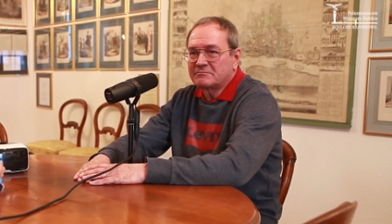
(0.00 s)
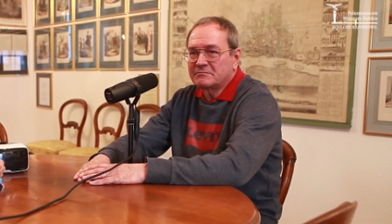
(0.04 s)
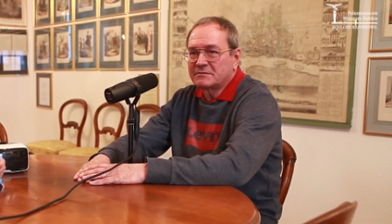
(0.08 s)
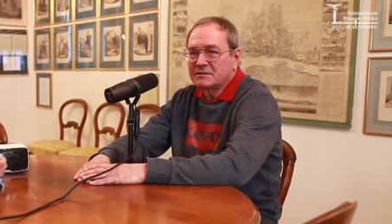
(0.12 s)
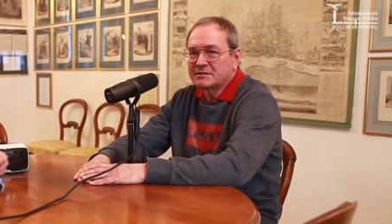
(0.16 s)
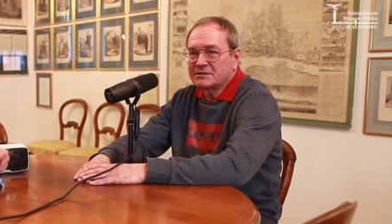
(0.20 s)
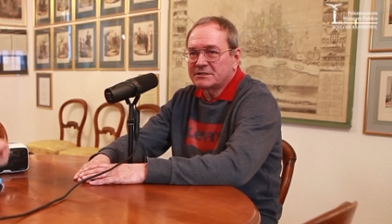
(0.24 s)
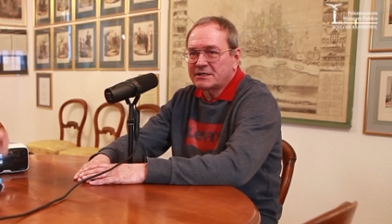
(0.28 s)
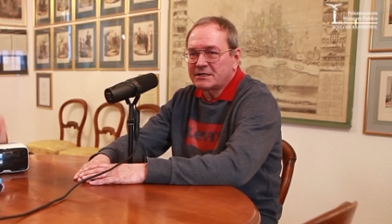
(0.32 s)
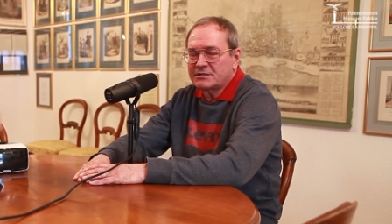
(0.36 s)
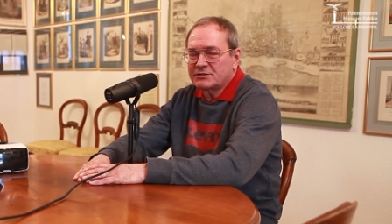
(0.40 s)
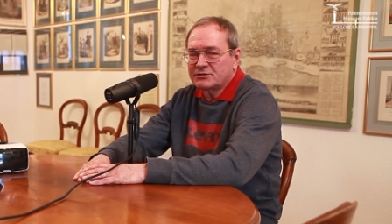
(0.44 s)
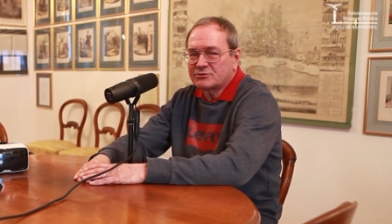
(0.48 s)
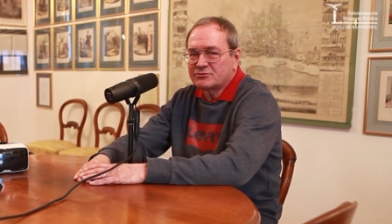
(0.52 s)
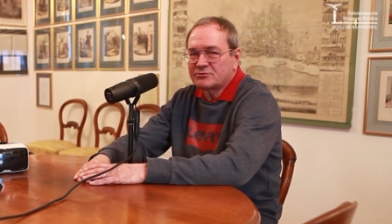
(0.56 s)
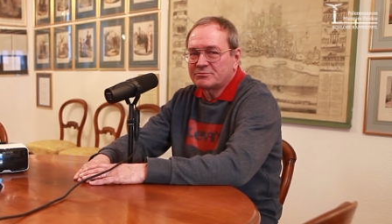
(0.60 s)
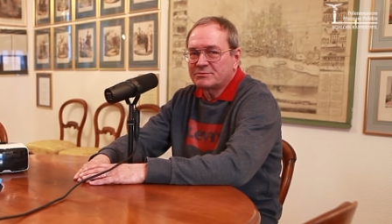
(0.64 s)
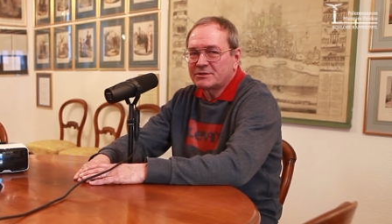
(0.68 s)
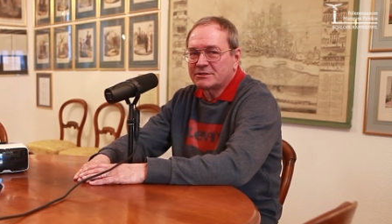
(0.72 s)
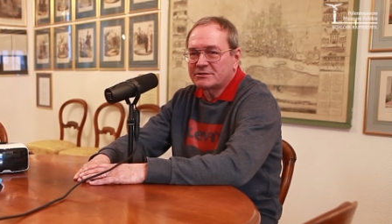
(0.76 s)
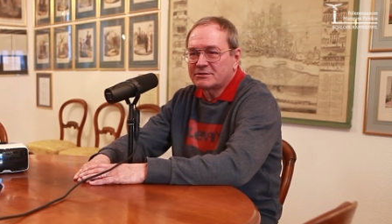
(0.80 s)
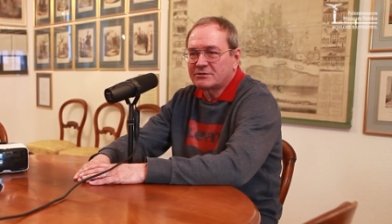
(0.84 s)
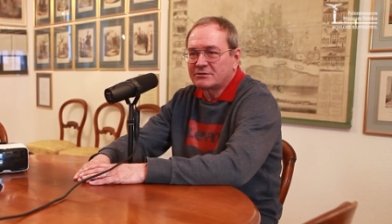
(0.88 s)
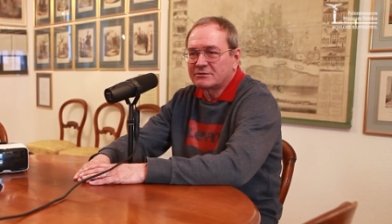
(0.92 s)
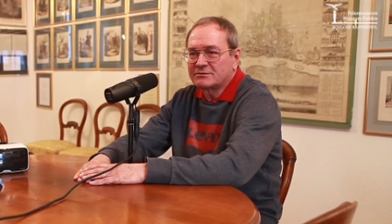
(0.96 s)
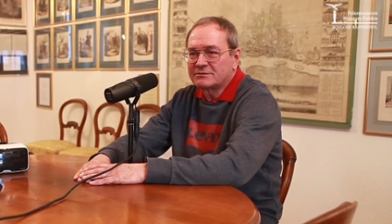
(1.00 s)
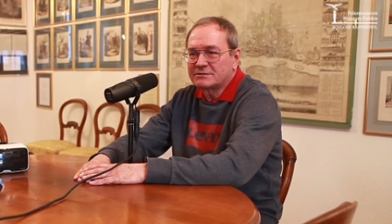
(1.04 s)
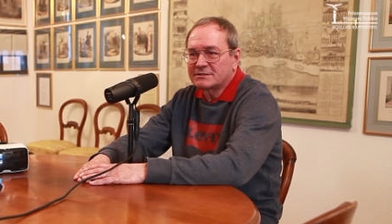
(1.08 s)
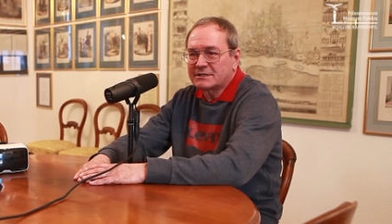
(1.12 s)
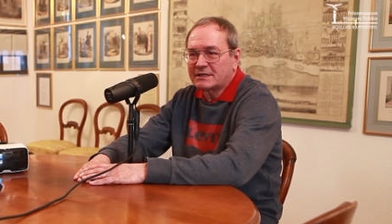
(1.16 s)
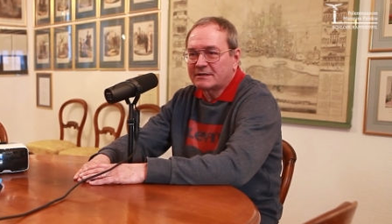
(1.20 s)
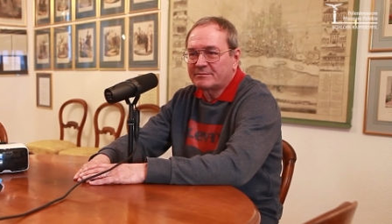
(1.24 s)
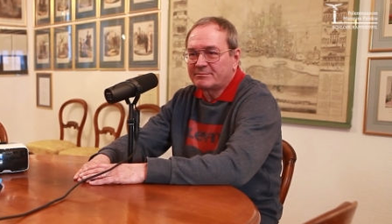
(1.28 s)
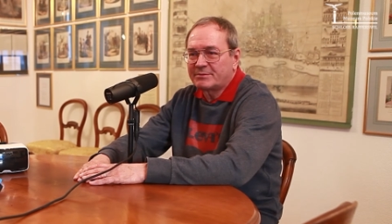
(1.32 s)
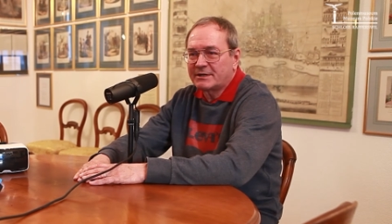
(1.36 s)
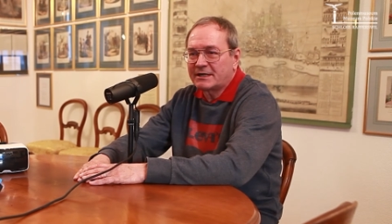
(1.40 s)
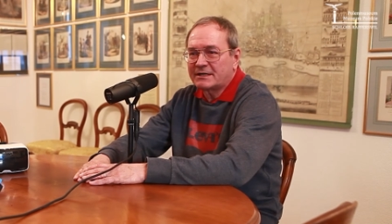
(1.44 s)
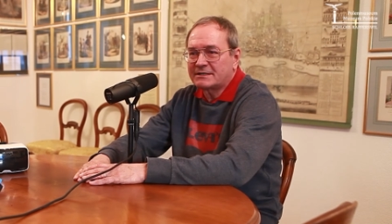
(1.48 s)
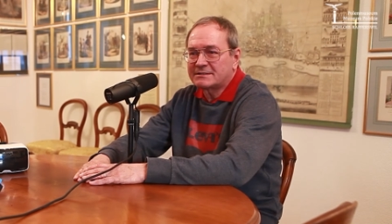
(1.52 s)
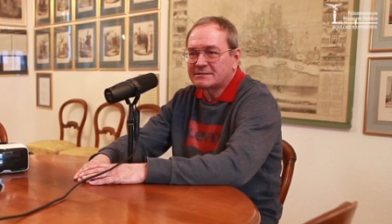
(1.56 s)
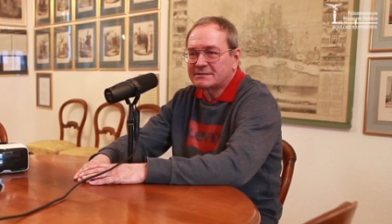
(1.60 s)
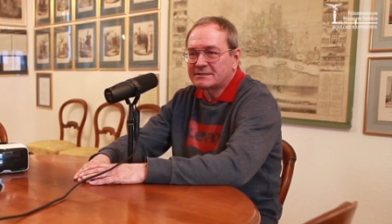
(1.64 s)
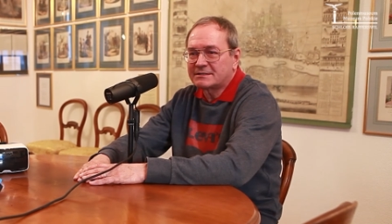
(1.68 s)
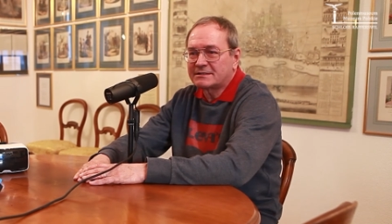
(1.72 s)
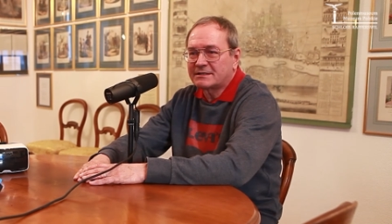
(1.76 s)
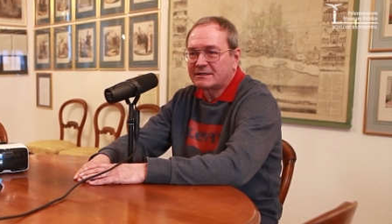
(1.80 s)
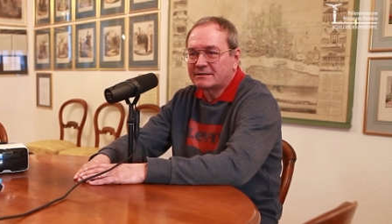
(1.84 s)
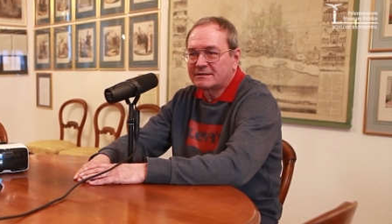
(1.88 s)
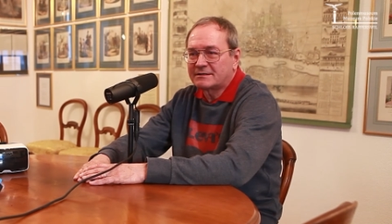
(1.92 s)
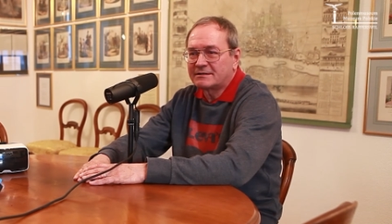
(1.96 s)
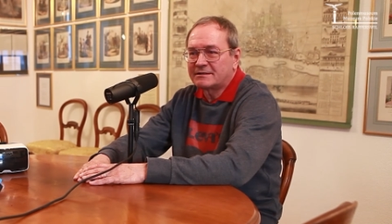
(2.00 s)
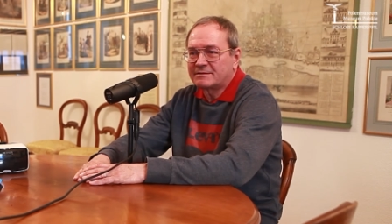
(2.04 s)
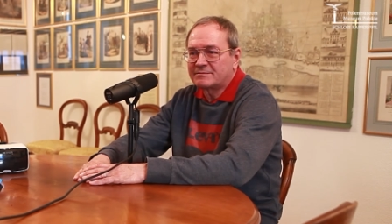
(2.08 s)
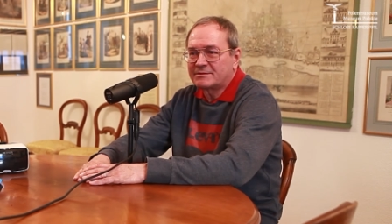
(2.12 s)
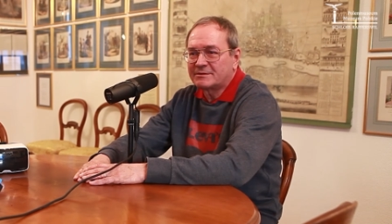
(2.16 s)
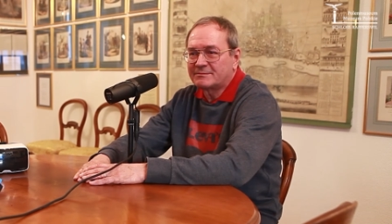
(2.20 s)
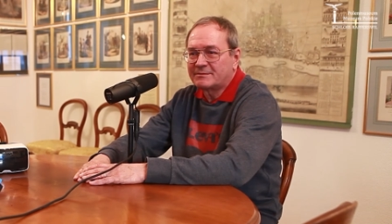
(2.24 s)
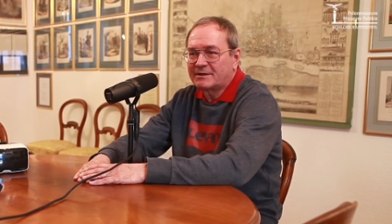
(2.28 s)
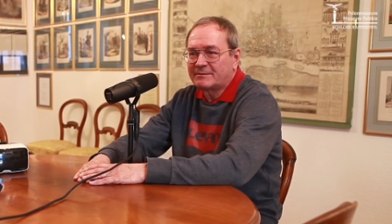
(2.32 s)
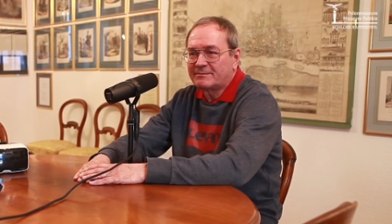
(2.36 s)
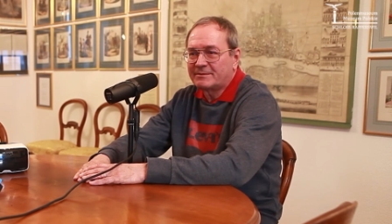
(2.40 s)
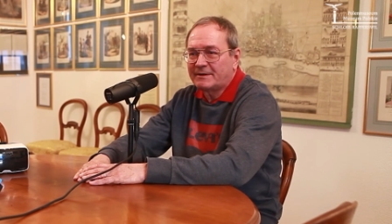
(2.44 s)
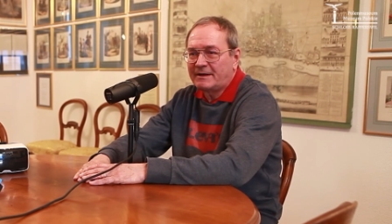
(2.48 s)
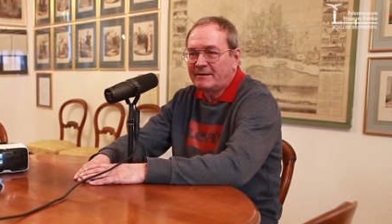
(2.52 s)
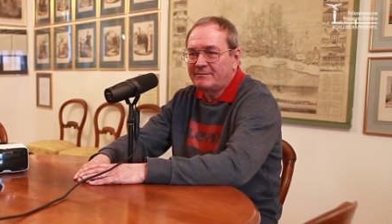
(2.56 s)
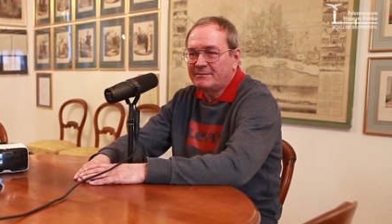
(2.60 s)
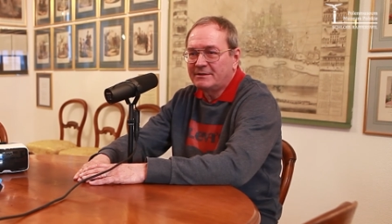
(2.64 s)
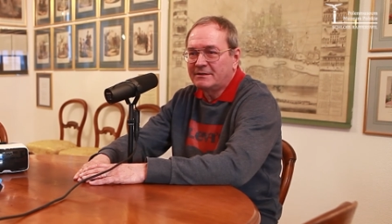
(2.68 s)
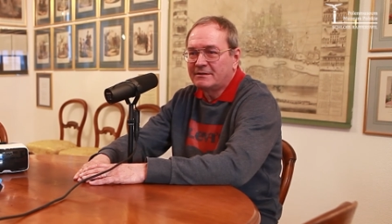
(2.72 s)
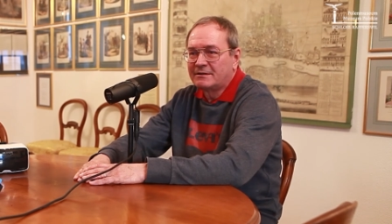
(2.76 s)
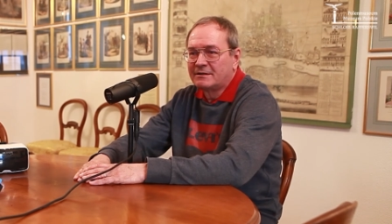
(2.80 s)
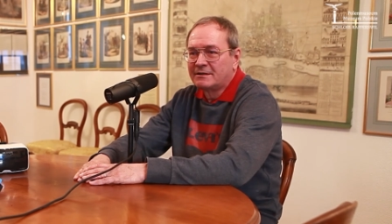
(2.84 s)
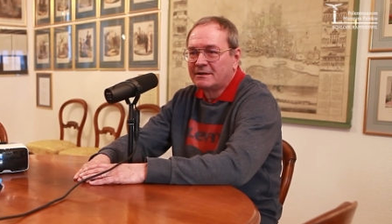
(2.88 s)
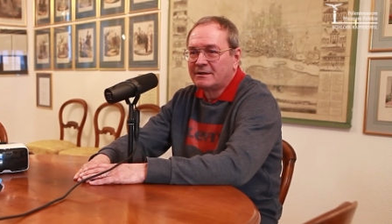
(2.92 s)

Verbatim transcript: sześciu miesiącach pracy nad tymi mapami